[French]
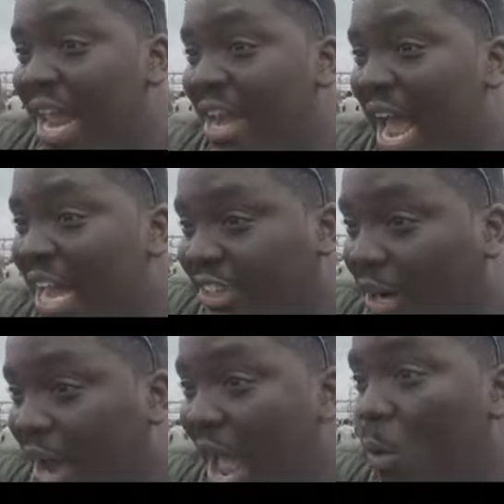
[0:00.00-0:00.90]
Nous
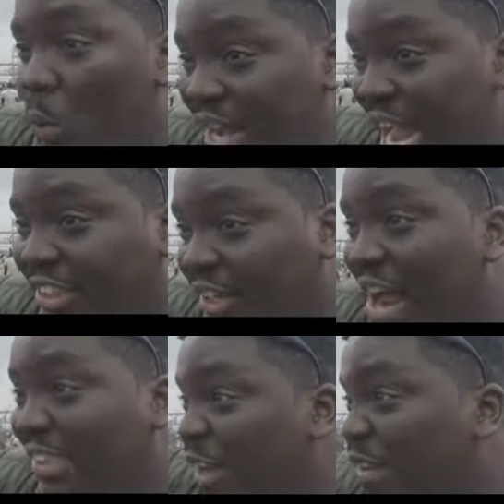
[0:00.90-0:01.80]
voulons un Nigeria où les
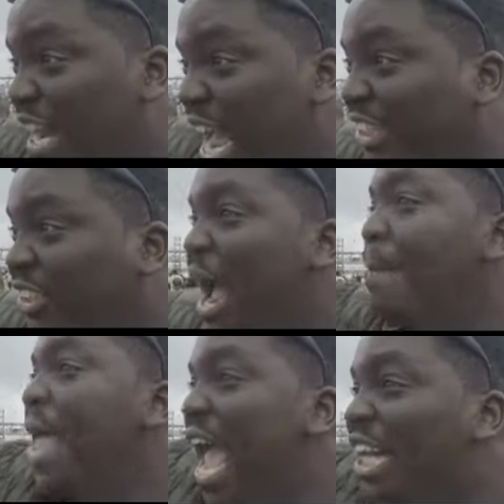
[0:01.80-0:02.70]
citoyens vivent
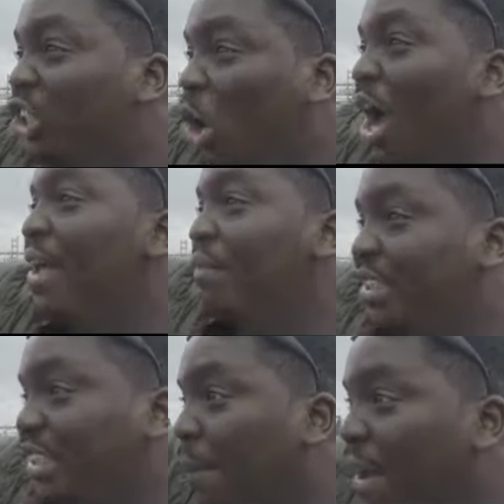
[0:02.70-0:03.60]
aussi bien que
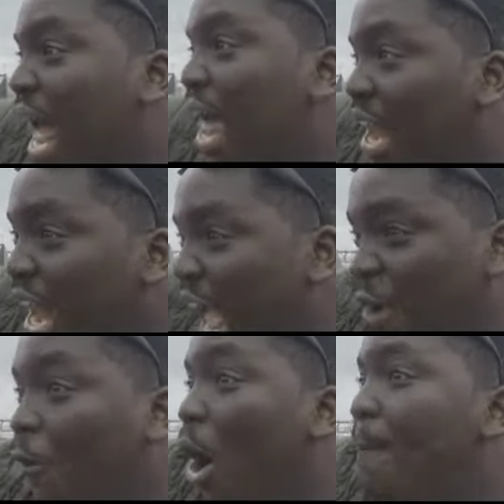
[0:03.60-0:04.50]
ceux des pays avec
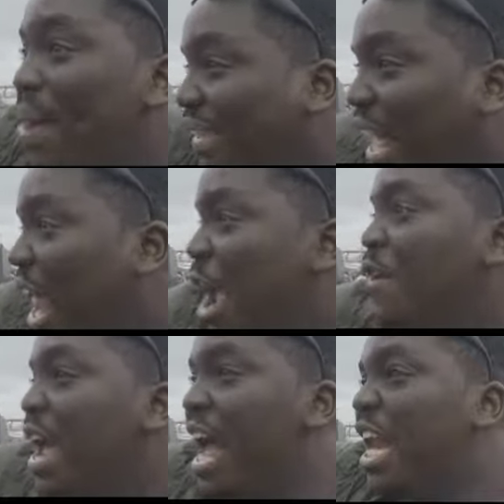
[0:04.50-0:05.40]
moins de ressources.
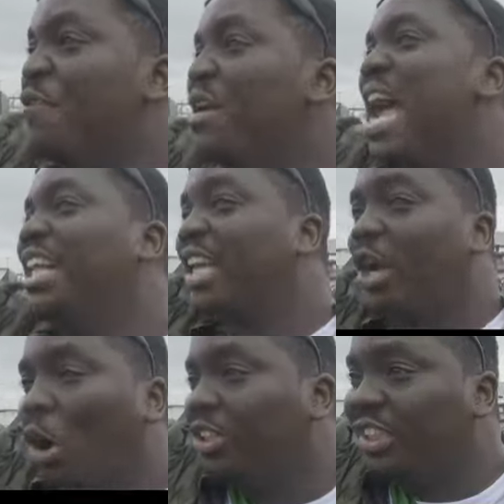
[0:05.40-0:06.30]

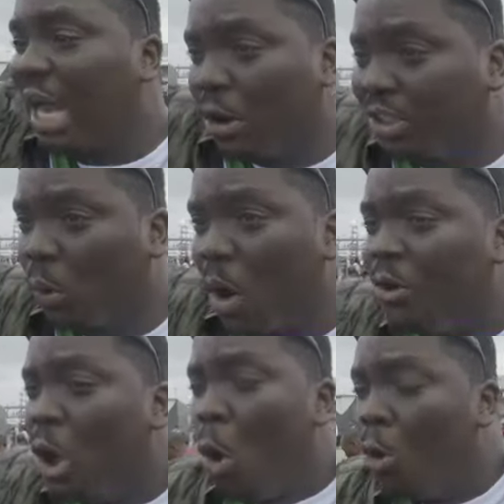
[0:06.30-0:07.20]
Il est temps que nos
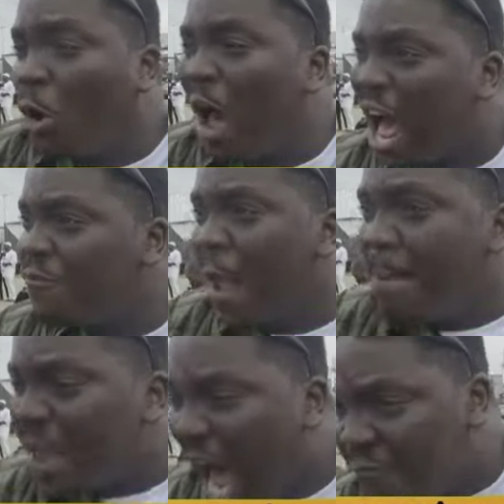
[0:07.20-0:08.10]
richesses
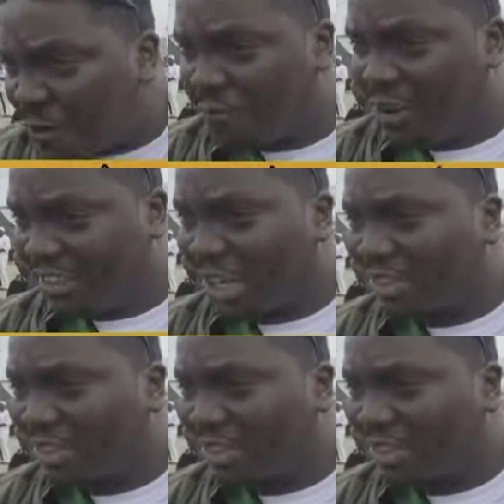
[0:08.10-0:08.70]
bénéficient à tous.